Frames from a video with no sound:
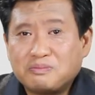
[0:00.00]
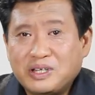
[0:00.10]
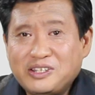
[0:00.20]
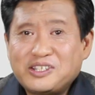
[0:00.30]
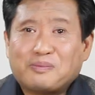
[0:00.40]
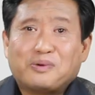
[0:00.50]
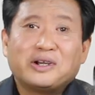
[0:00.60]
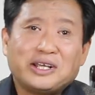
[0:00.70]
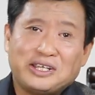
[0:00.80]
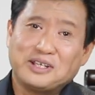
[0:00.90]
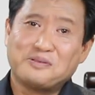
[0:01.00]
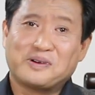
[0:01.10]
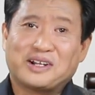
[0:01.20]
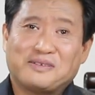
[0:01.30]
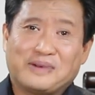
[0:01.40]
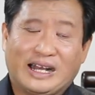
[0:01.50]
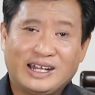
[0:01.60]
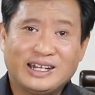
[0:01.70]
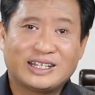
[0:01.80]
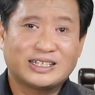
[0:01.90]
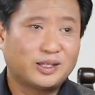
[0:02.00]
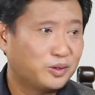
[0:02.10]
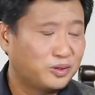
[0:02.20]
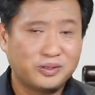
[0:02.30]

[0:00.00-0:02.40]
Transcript: 那你想，伯格里英国人嘛，他在伦